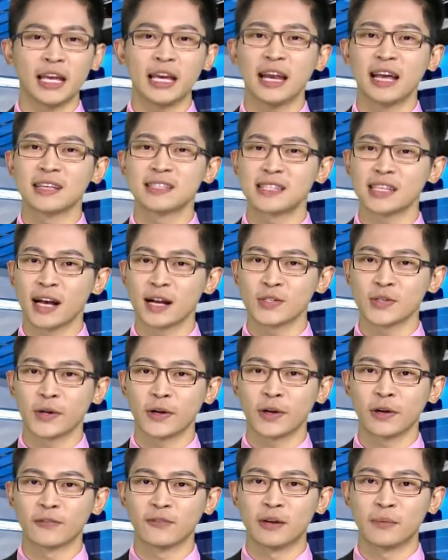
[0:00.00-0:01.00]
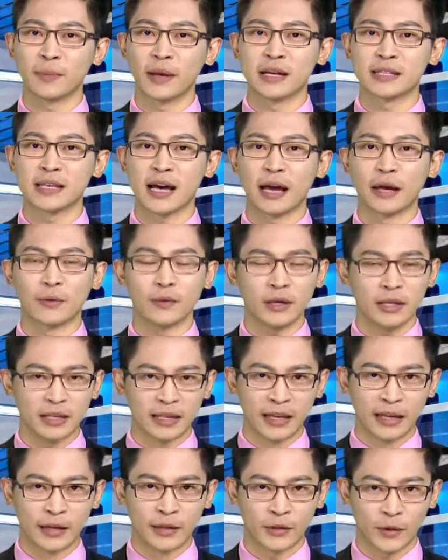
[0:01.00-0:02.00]
一连四个周六分别在
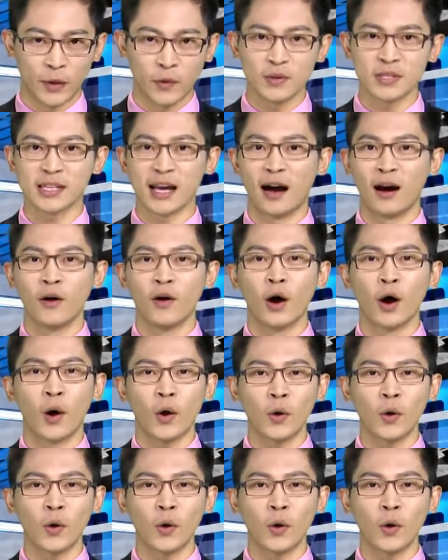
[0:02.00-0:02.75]
院里、通霄、